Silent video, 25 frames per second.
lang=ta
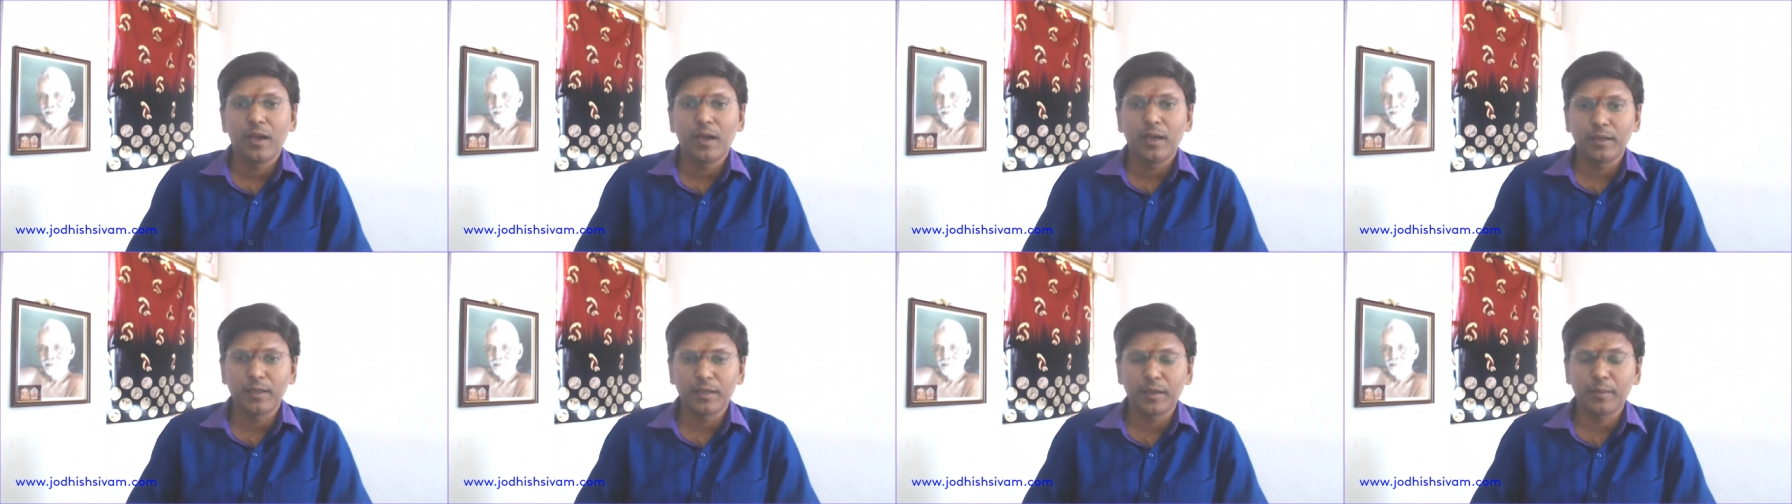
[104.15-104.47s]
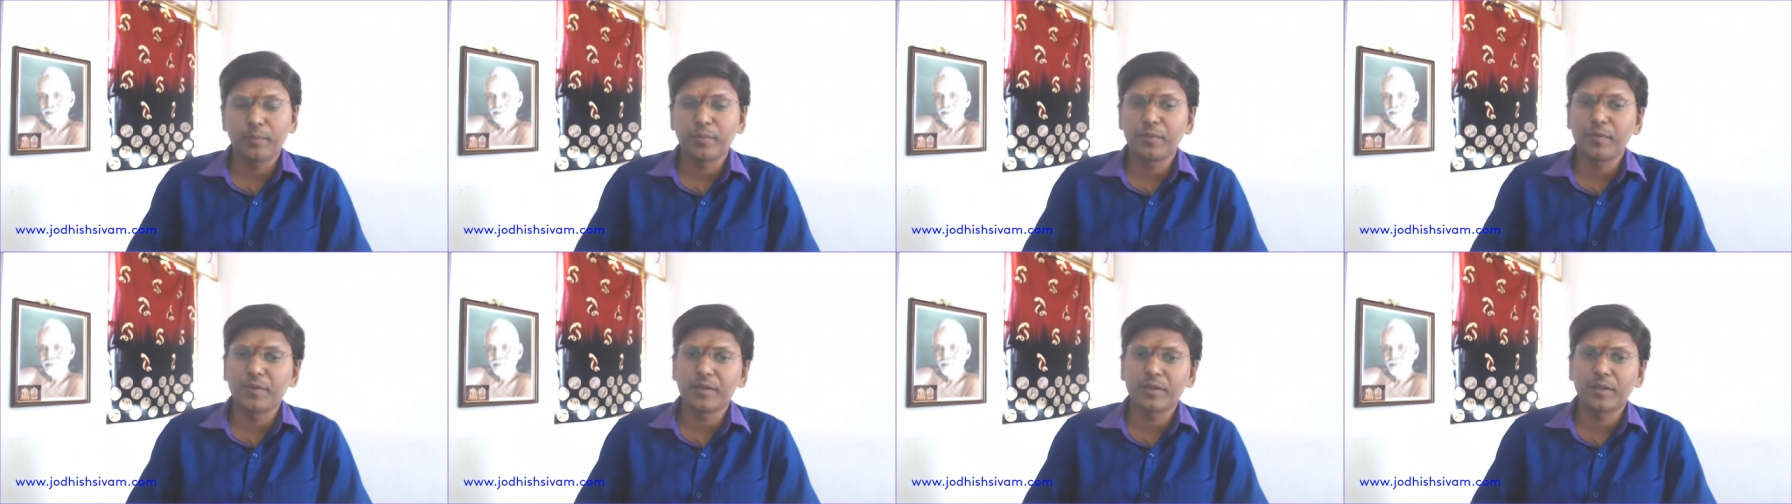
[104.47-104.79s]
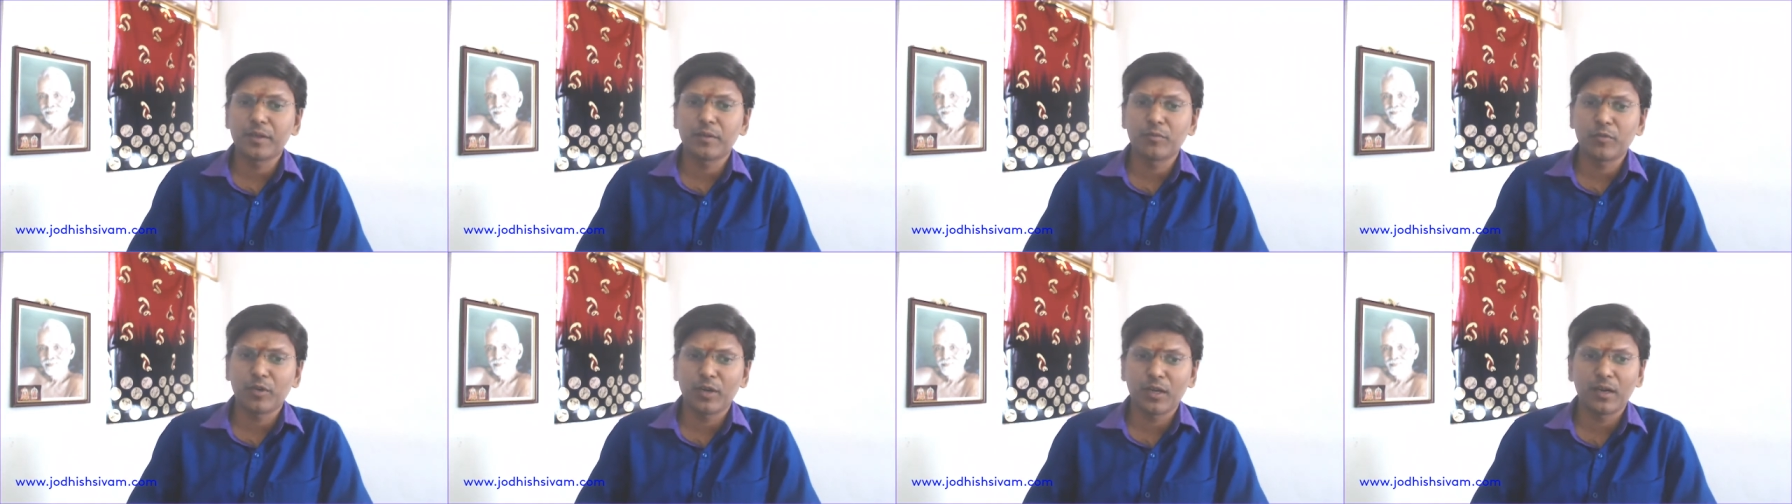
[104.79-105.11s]
இறப்பு
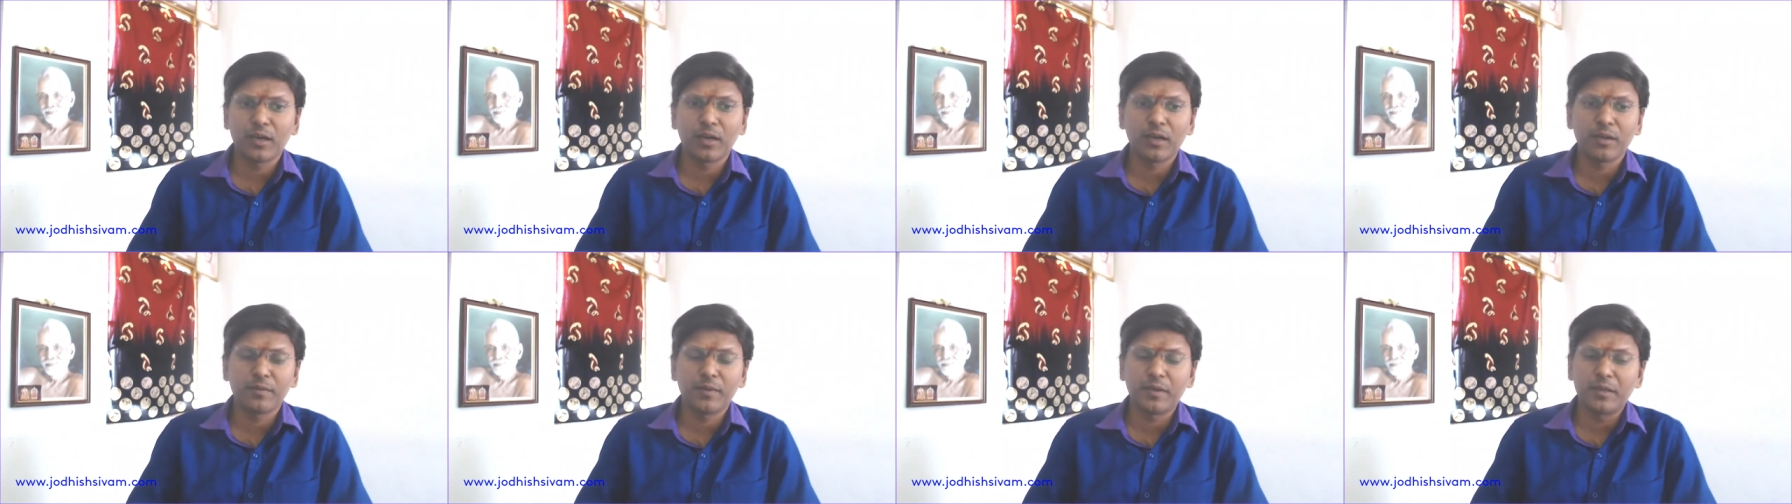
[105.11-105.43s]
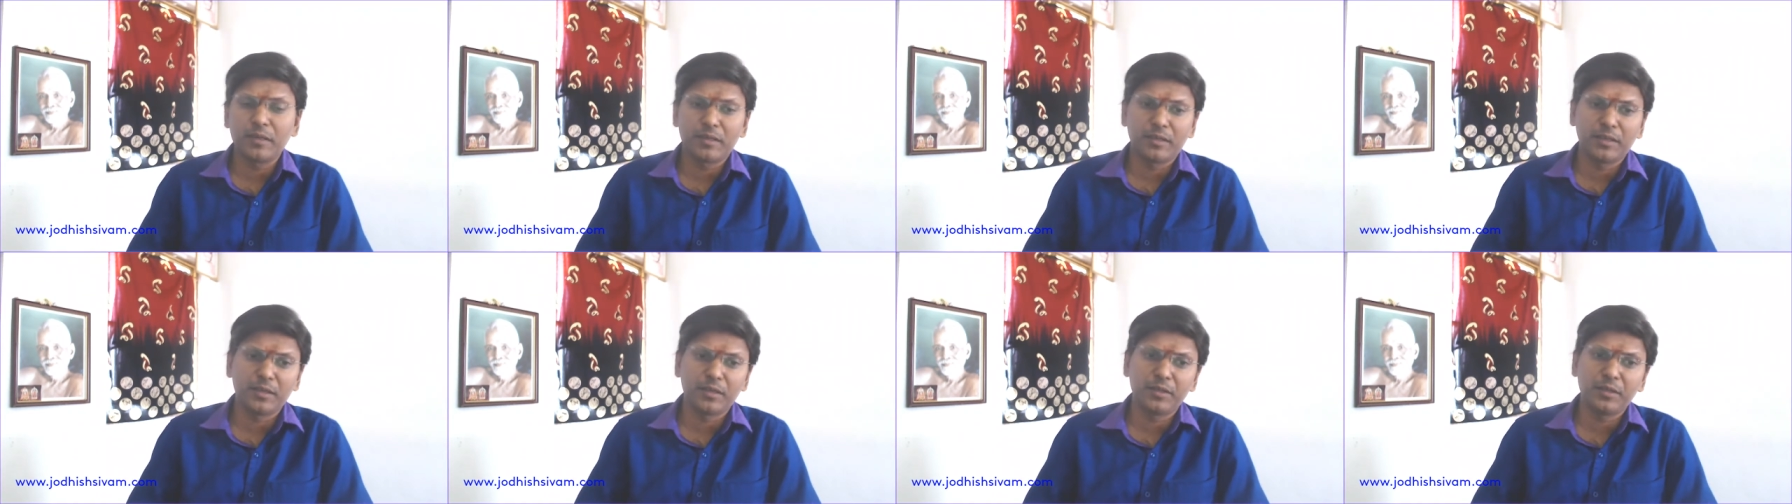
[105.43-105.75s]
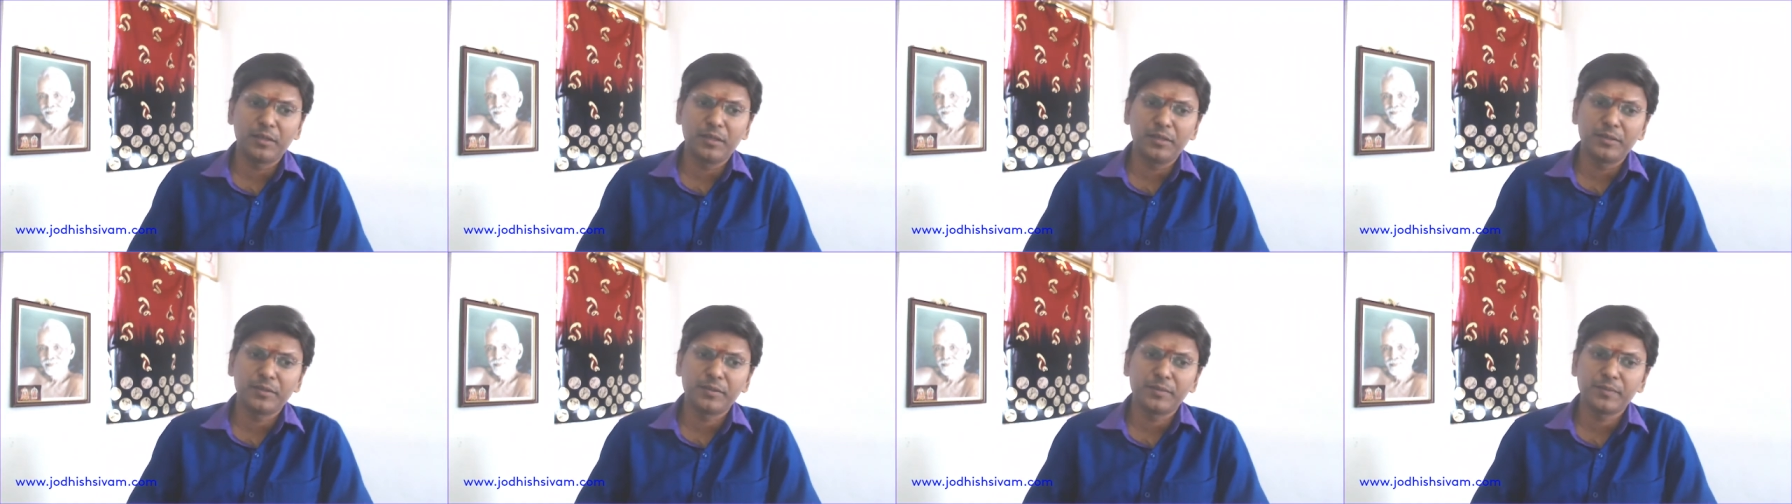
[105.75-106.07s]
விகிதம் உலக அளவில்
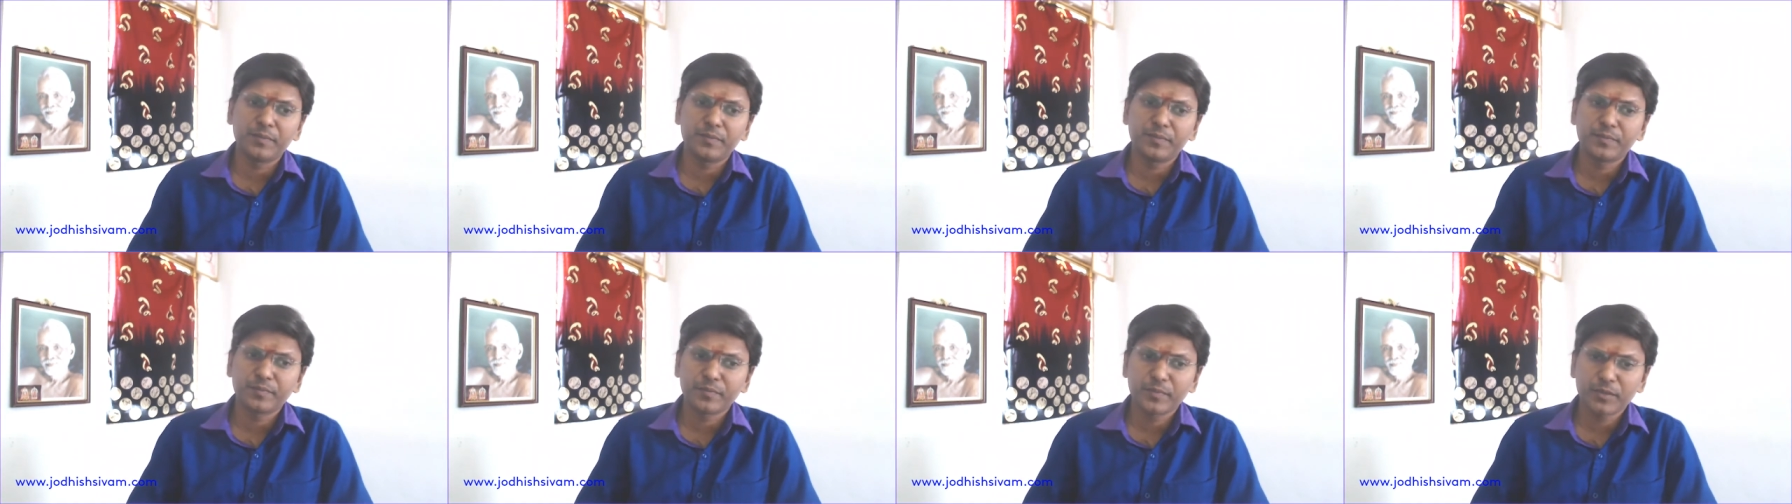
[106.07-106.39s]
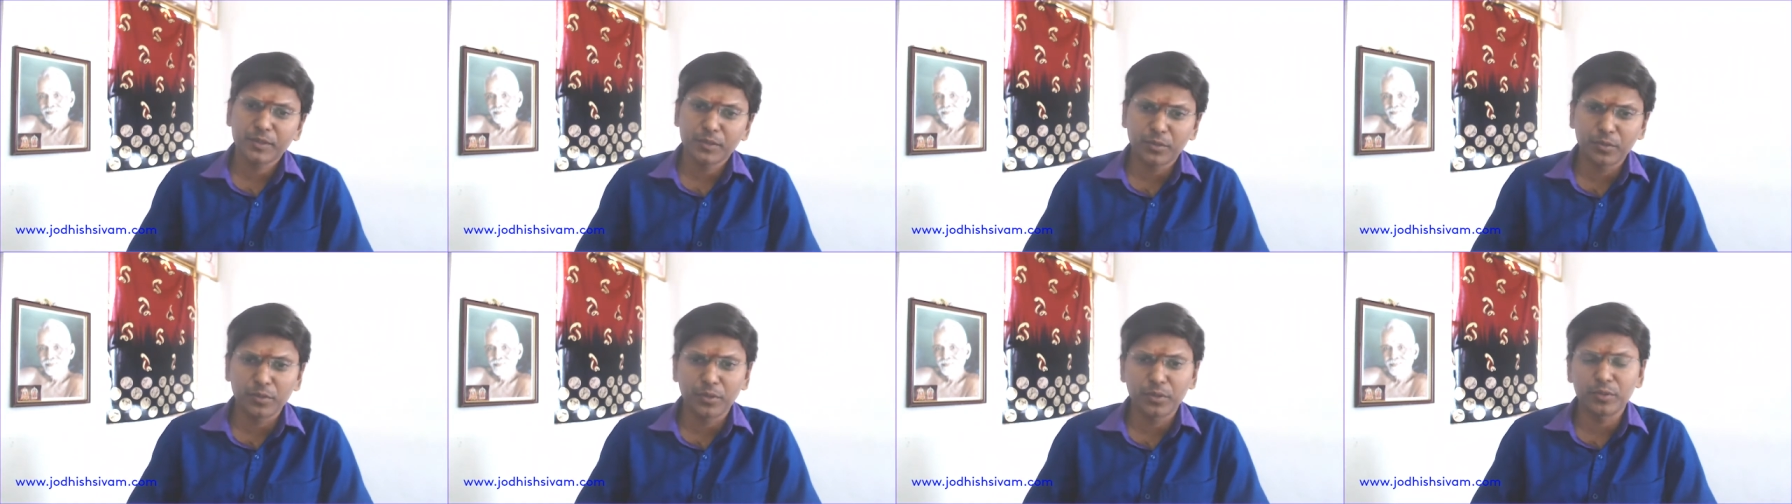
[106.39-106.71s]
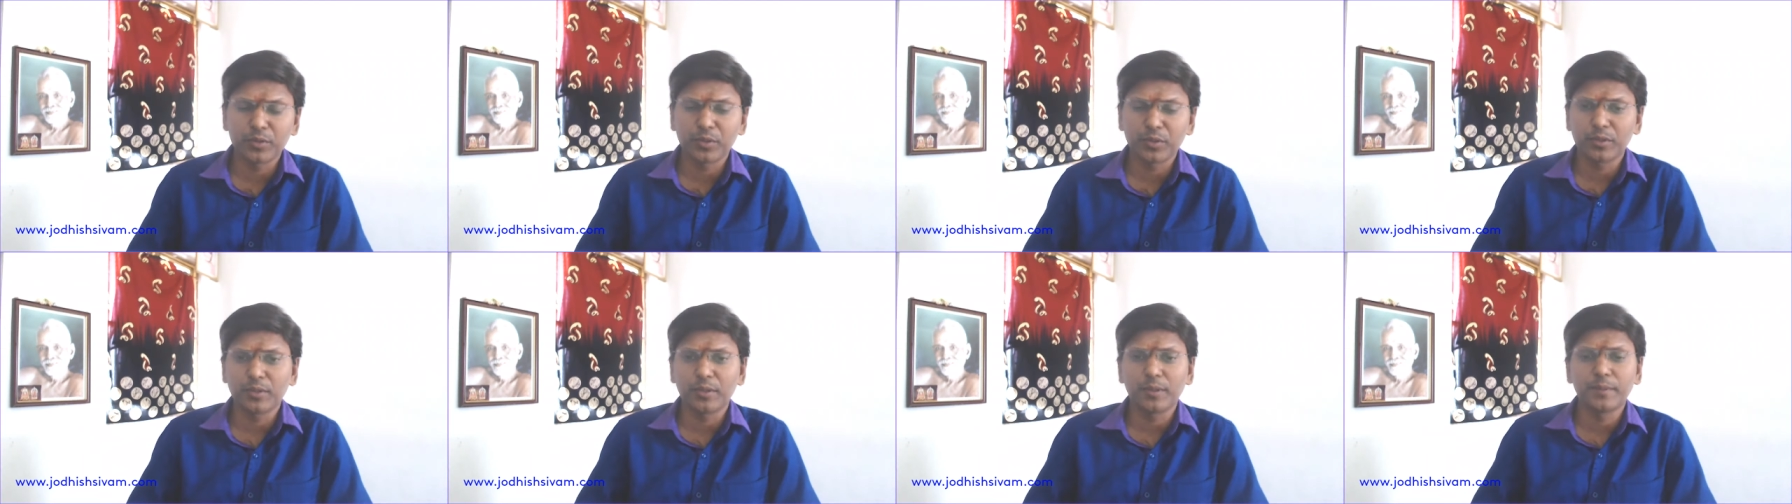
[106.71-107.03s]
என்று
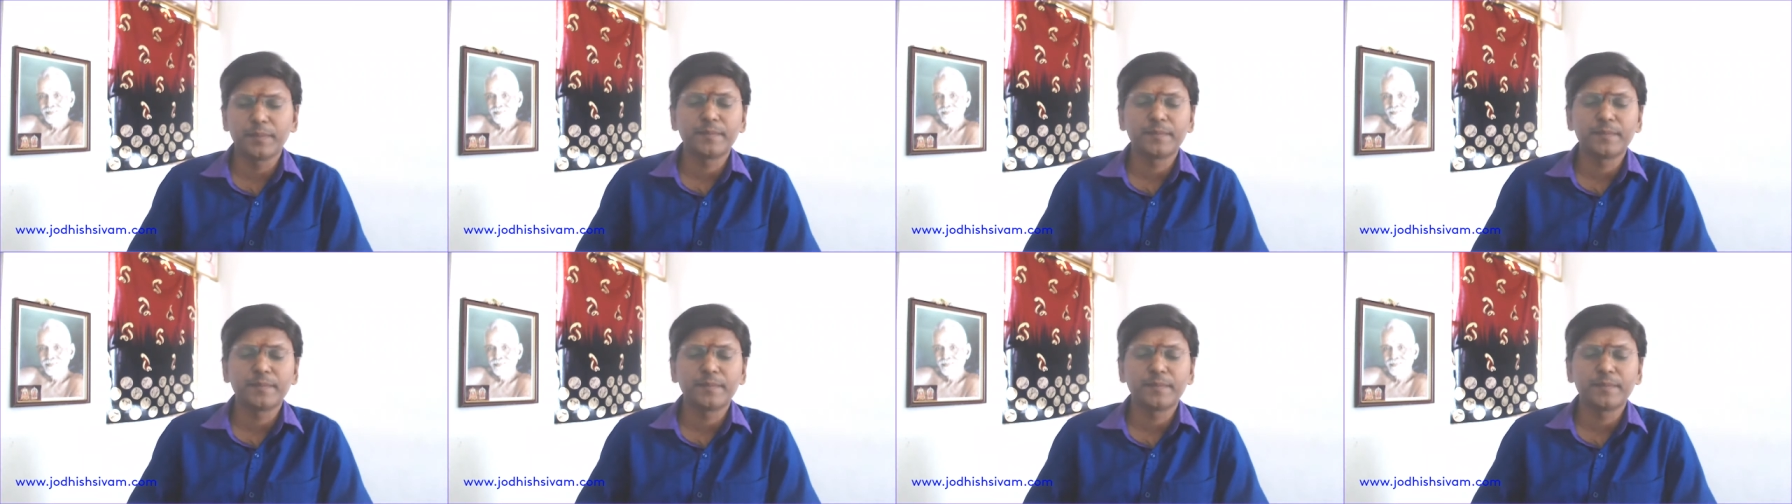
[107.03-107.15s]
கொடுத்திருந்தது